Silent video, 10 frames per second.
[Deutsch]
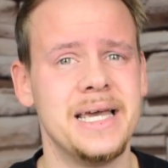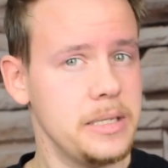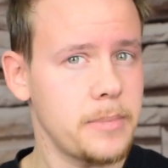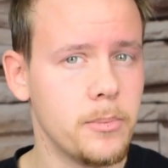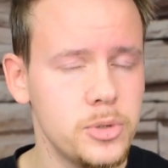
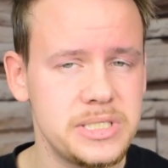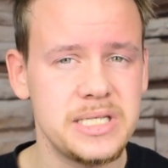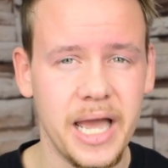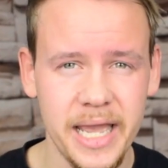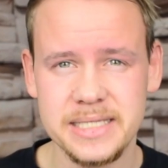Denn man müsste
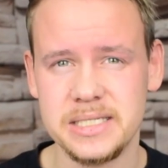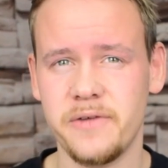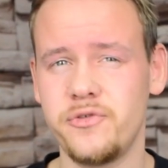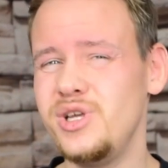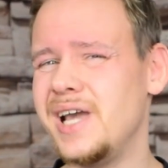ja
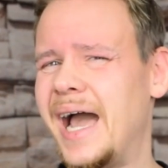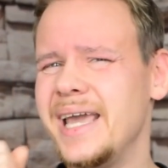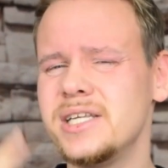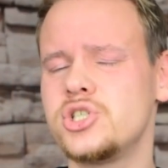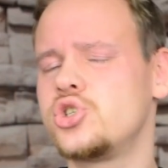extra für die
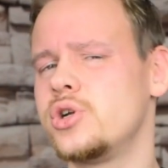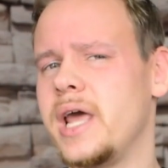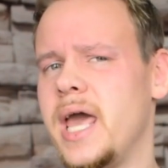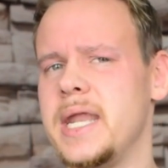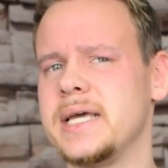eine Stunde
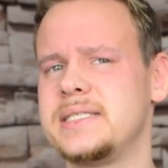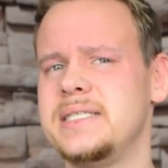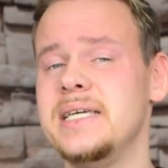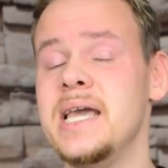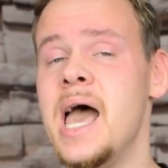
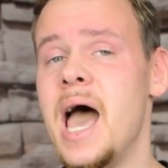NXT